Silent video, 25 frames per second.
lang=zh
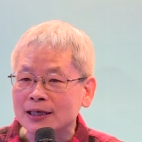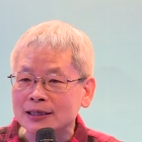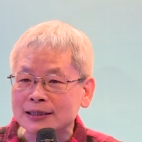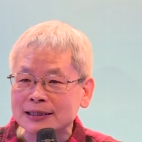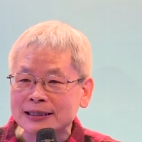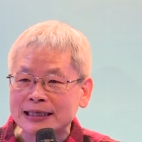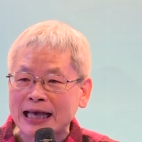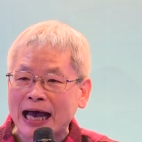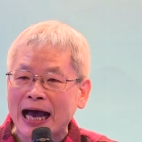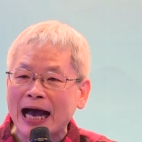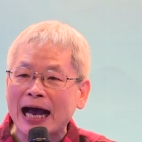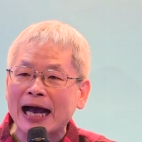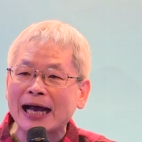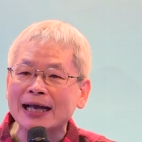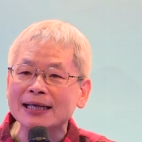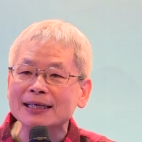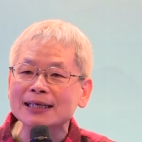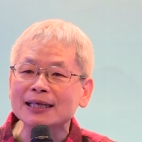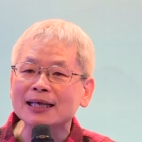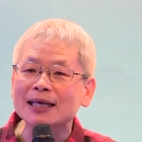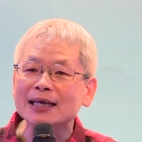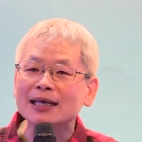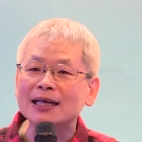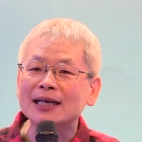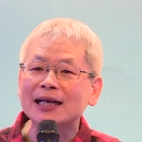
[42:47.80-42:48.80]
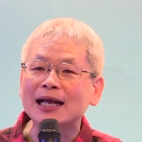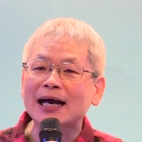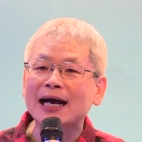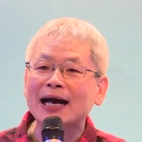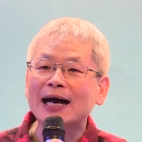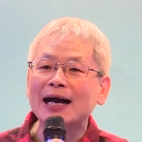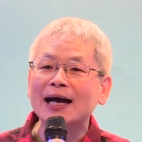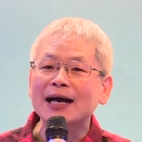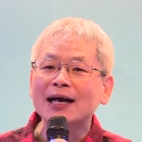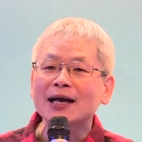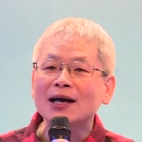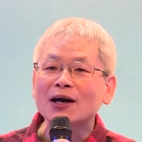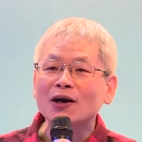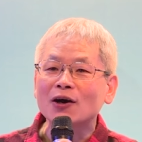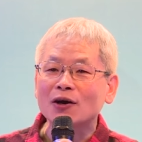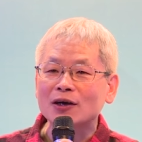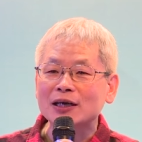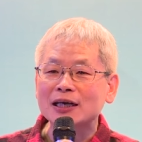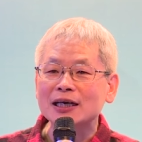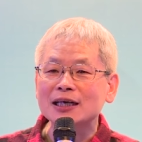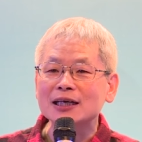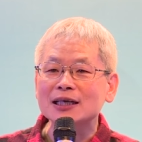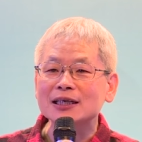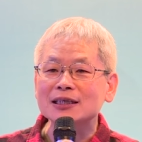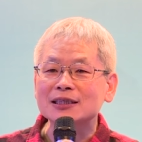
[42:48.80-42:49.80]
茶叶啦，
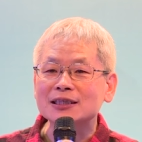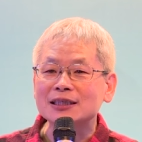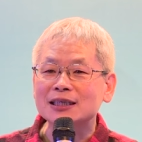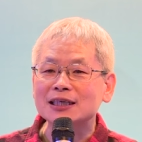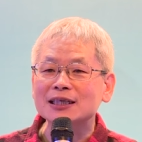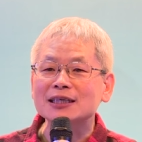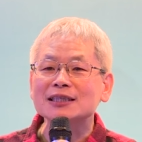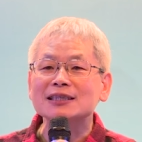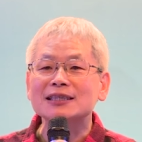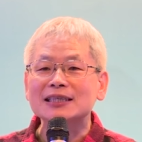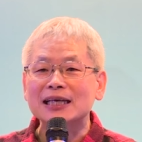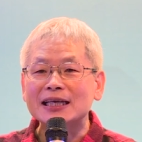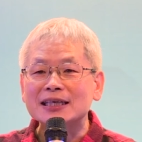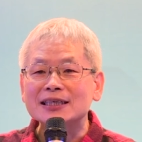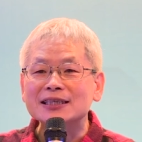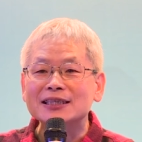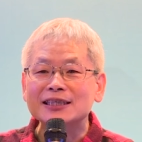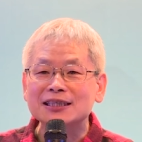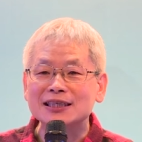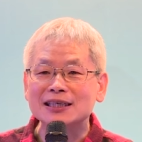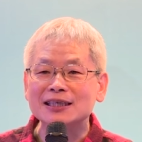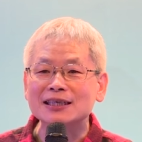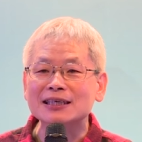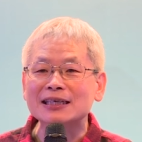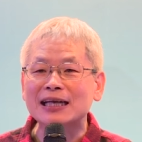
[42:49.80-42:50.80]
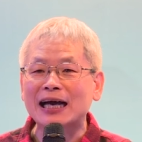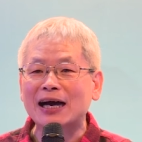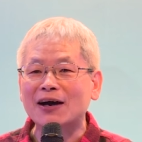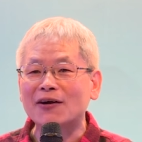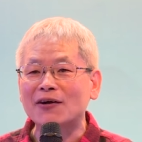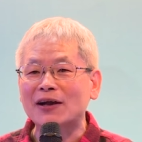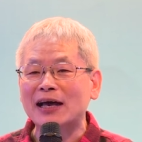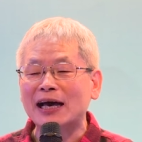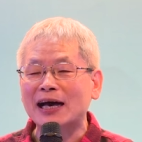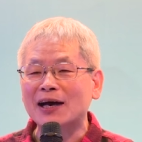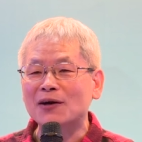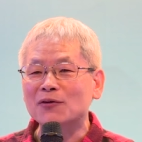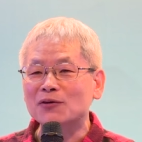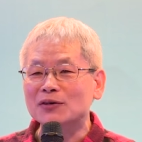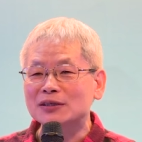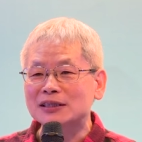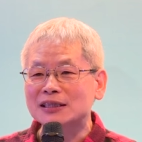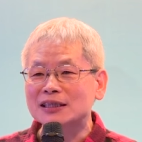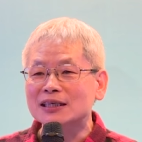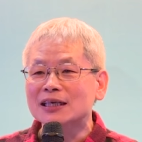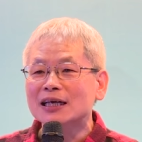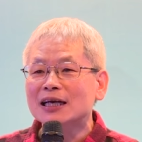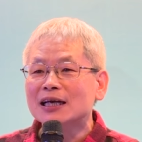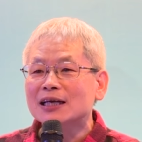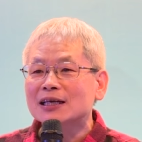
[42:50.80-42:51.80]
可以清神醒脑啦，或者
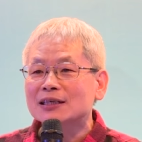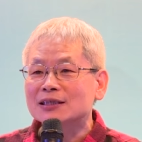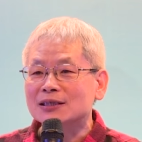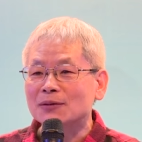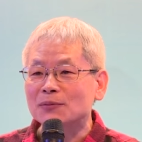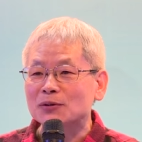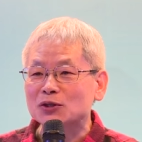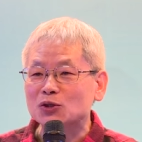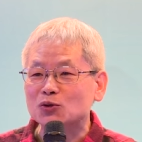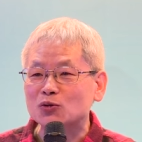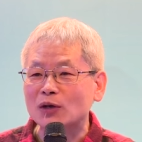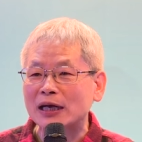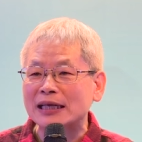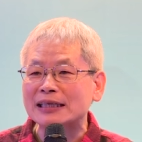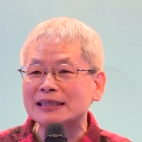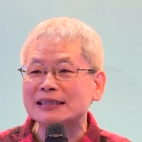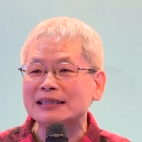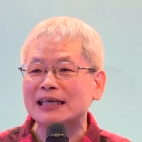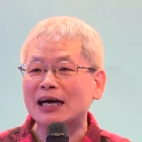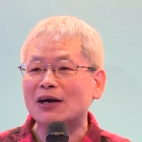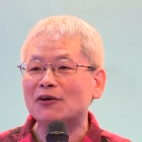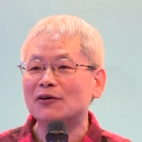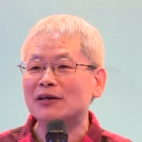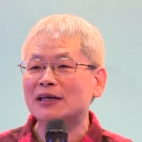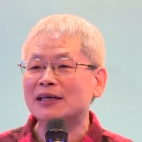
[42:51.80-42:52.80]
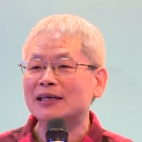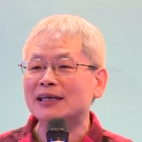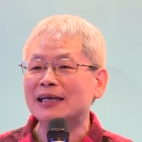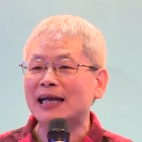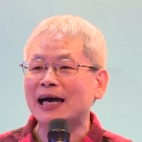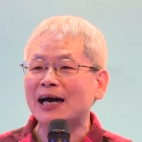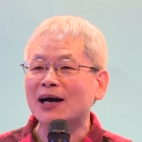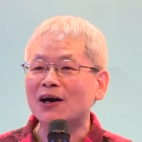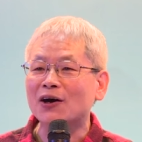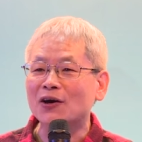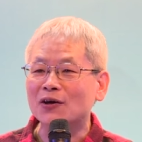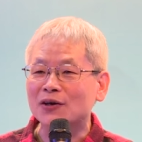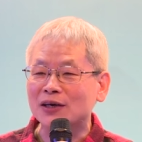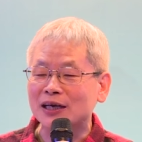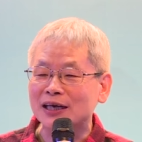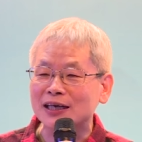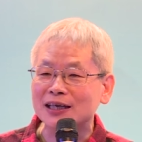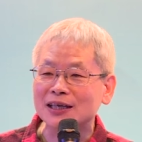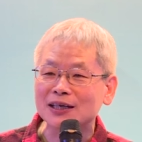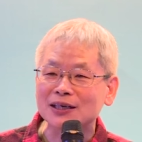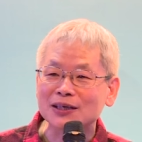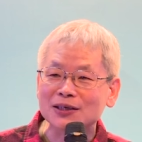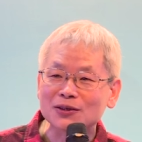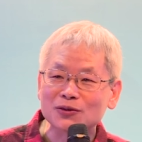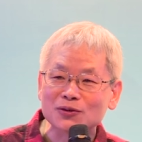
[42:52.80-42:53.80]
是什么酸枣仁啦，可
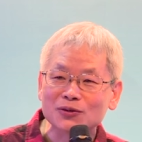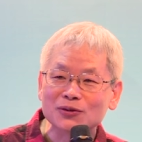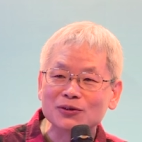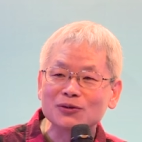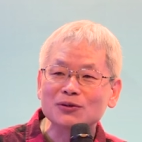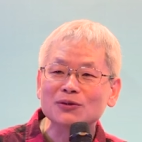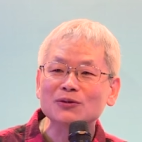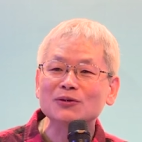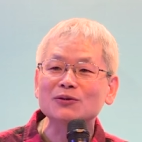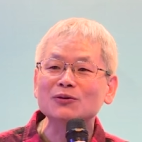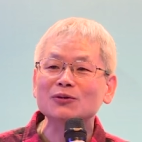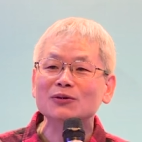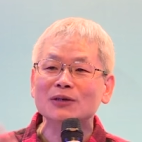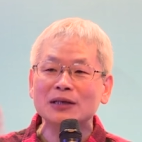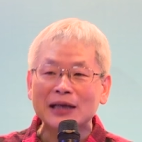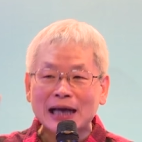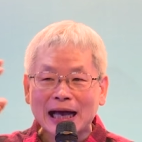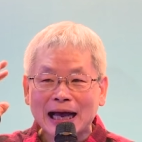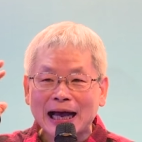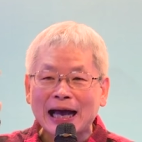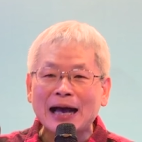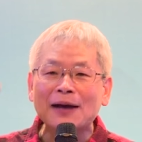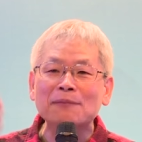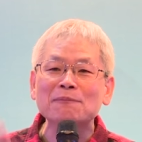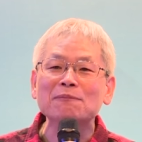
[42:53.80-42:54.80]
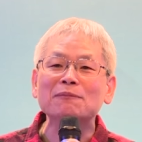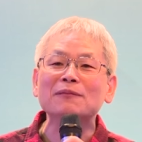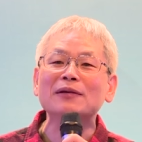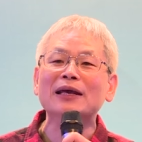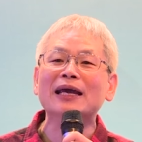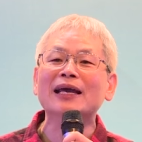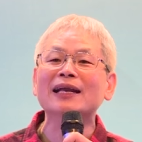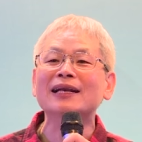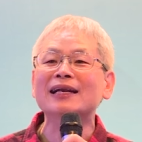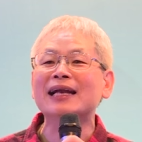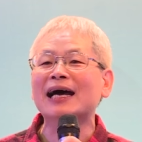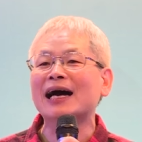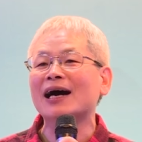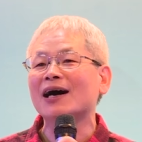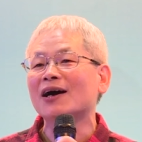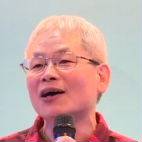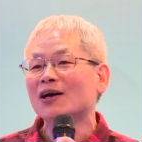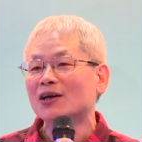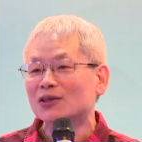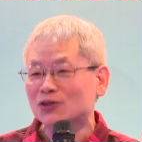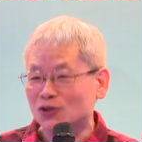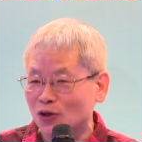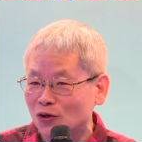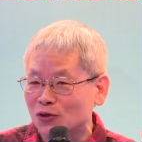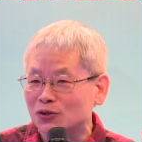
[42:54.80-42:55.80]
以安眠啦，
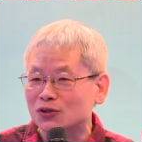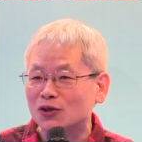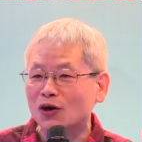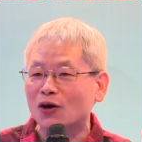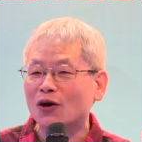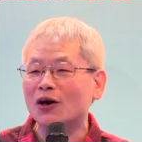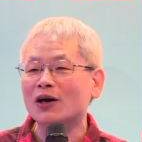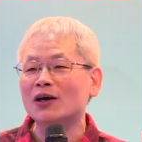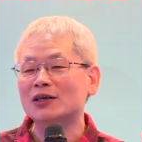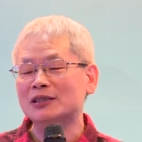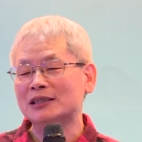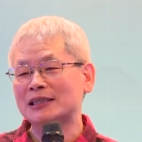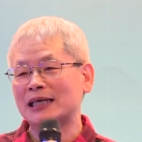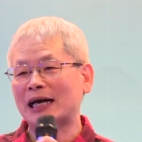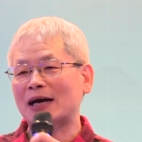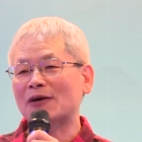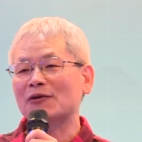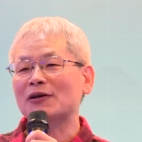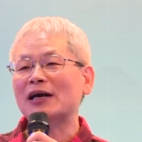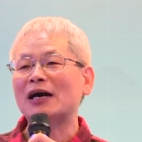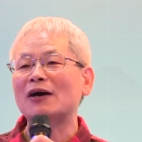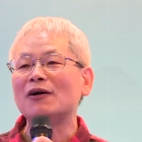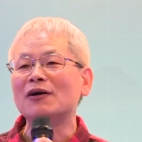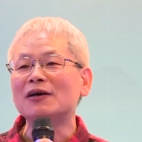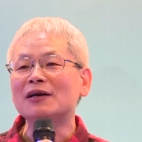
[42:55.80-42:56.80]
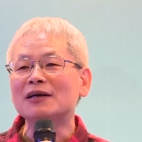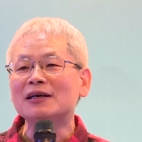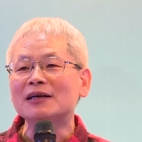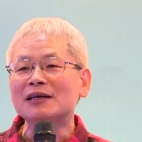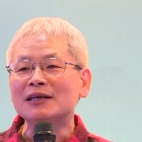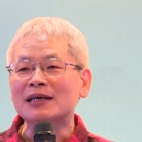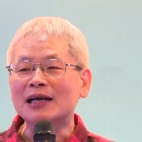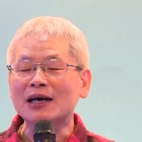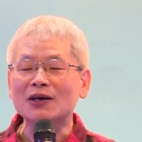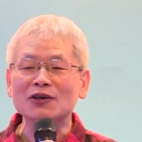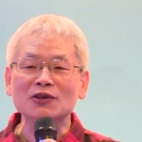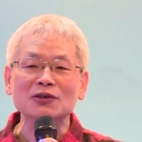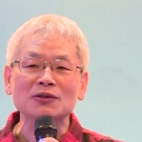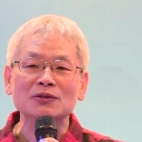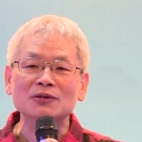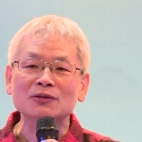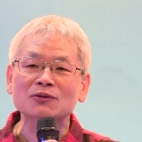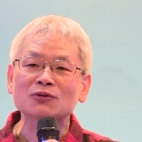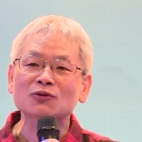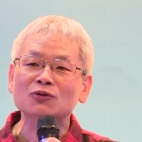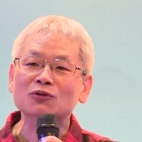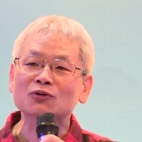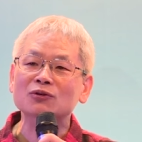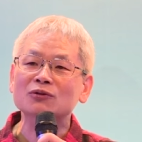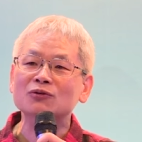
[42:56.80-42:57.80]
种种草药，然后
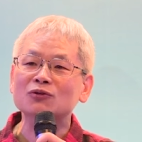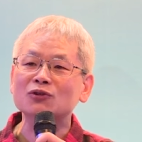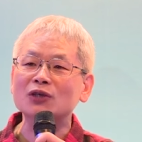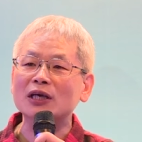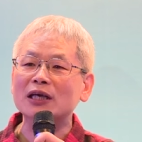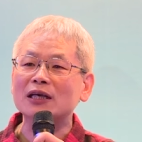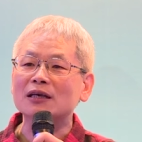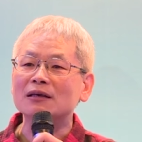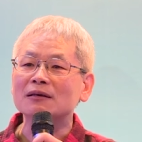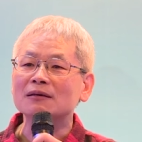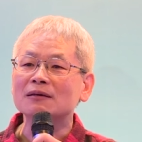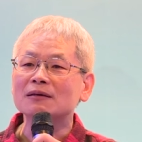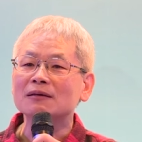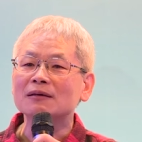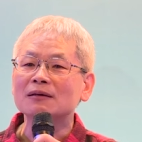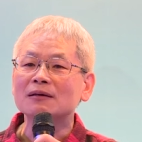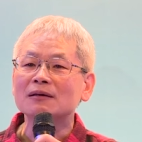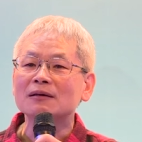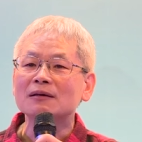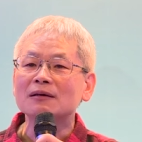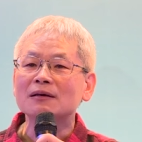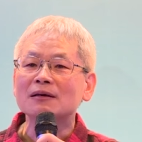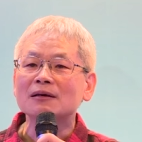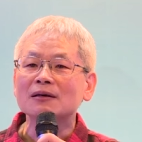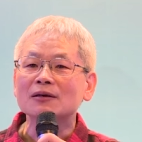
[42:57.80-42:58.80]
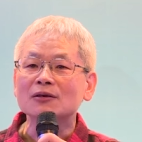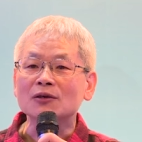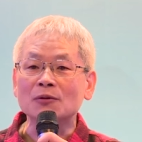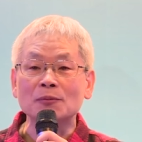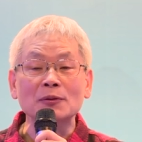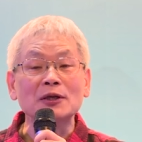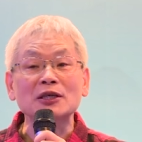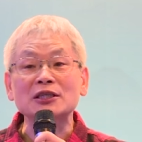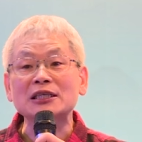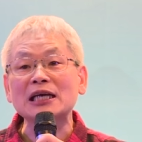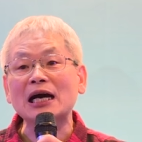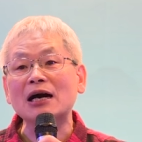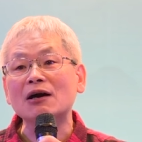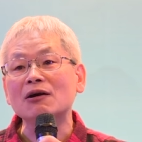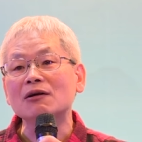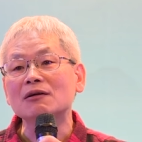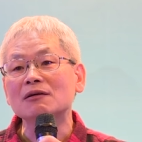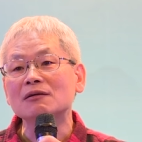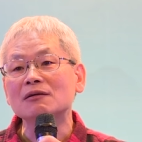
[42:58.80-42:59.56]
睡。有没有效？